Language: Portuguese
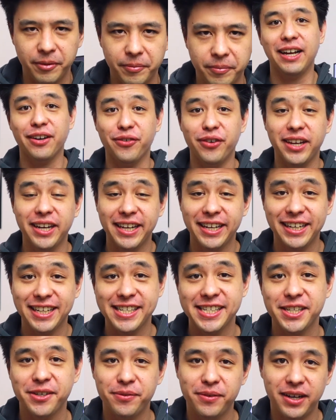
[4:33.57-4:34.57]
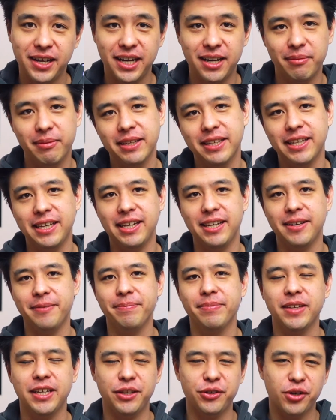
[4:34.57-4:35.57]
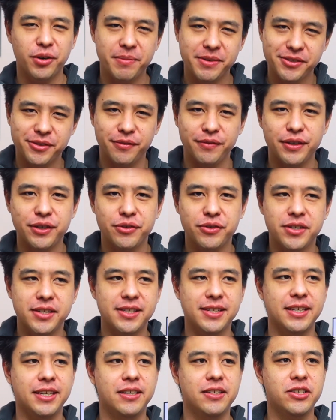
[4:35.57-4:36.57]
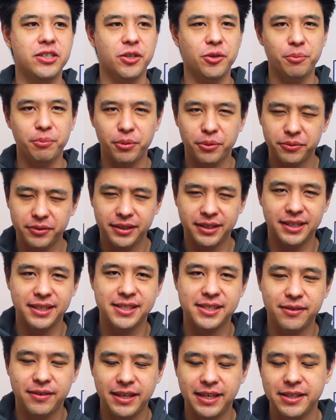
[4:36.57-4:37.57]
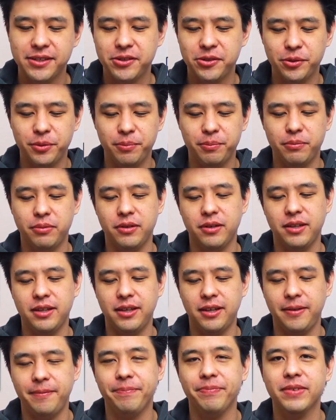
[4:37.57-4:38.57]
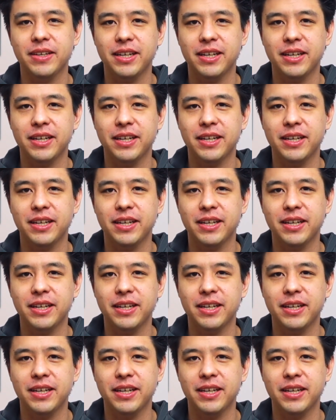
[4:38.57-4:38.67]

Agora em relação à bateria, e no começo do vídeo eu disse que tinha um ponto em relação a isso, porque